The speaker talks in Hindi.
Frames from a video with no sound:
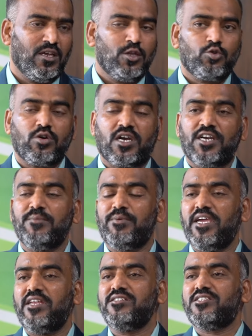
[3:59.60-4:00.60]
तो गट
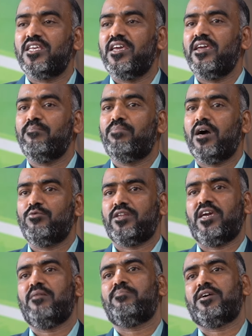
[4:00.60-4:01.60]
ब्रेन से
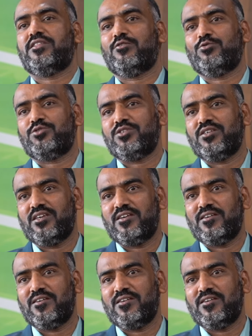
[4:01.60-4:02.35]
भावनाएं पैदा होती